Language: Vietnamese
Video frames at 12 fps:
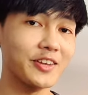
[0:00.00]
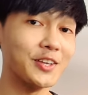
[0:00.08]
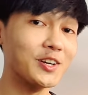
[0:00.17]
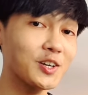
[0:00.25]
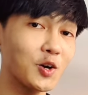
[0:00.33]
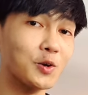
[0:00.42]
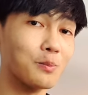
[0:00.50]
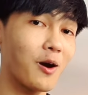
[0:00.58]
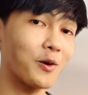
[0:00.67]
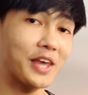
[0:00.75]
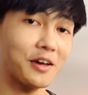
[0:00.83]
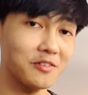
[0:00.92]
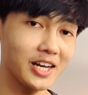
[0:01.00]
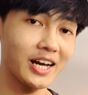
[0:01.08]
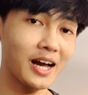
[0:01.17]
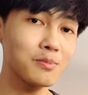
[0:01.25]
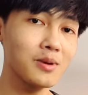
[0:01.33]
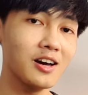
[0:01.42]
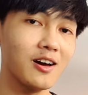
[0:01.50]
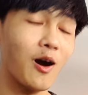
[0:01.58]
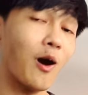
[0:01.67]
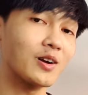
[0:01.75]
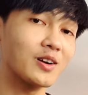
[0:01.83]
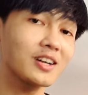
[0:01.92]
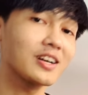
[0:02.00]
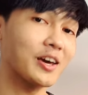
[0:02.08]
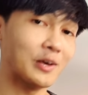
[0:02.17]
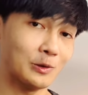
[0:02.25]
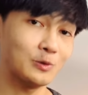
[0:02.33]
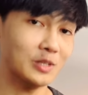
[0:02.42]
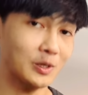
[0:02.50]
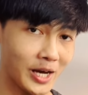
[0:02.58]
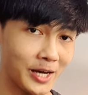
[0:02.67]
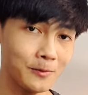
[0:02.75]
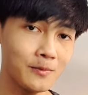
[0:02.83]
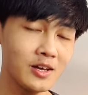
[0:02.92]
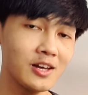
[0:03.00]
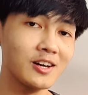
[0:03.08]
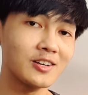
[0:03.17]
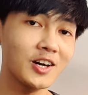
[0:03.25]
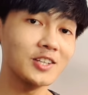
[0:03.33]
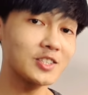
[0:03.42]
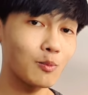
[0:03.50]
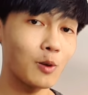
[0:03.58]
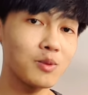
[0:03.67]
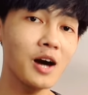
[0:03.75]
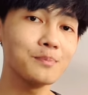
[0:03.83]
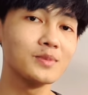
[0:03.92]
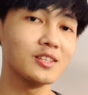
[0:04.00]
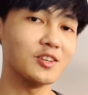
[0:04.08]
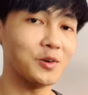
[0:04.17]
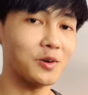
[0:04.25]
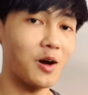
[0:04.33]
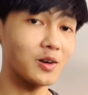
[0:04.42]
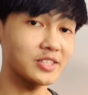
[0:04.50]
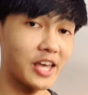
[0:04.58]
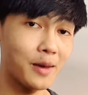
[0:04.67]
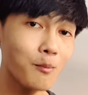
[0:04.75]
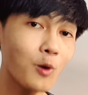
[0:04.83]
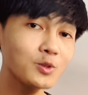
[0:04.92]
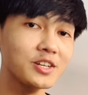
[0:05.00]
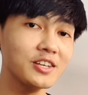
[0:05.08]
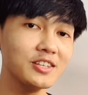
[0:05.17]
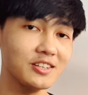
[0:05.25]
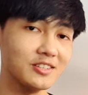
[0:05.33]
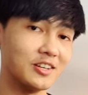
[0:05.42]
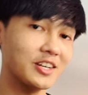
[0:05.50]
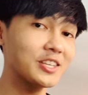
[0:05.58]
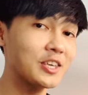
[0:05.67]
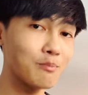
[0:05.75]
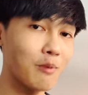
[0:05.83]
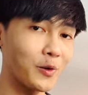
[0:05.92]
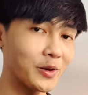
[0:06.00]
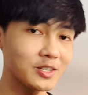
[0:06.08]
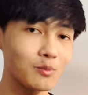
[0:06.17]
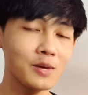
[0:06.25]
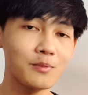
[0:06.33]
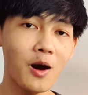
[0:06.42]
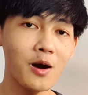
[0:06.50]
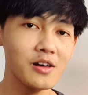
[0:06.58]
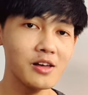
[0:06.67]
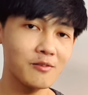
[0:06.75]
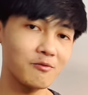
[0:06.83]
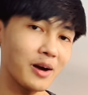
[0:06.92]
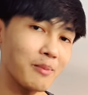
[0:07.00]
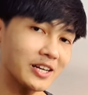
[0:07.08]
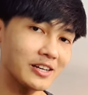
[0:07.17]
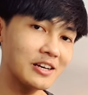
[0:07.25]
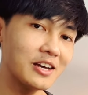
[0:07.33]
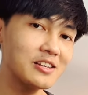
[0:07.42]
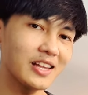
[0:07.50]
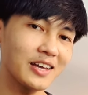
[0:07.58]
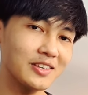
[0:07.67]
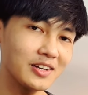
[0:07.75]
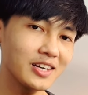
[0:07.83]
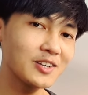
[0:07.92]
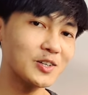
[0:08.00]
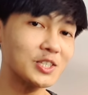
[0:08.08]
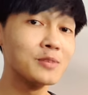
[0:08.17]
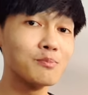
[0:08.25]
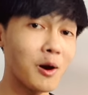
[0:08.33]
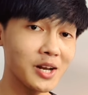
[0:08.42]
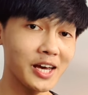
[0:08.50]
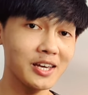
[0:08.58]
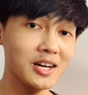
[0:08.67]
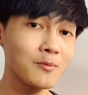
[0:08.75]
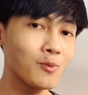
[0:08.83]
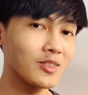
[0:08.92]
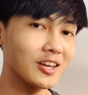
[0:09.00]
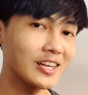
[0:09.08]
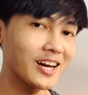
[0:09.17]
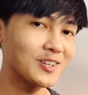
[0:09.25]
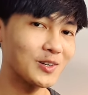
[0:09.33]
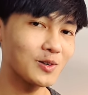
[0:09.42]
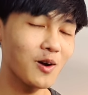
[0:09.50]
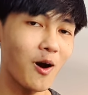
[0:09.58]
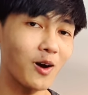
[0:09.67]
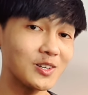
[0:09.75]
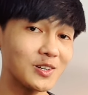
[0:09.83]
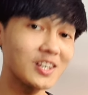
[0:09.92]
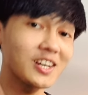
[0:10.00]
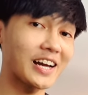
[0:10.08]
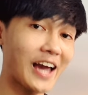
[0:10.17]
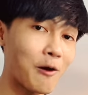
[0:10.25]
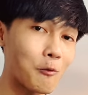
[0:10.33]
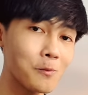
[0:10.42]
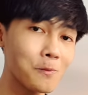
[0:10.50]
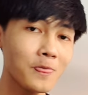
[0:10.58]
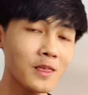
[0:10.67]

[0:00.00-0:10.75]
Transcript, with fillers: thì những người mà họ dạy về đa cấp á họ rất là hiểu điều này nên trong một lớp thường họ sẽ bố trí những cái chim mồi ở trong lớp đó và bạn để ý là những cái người chim mồi này á, thì năng lượng của họ thường rất là cao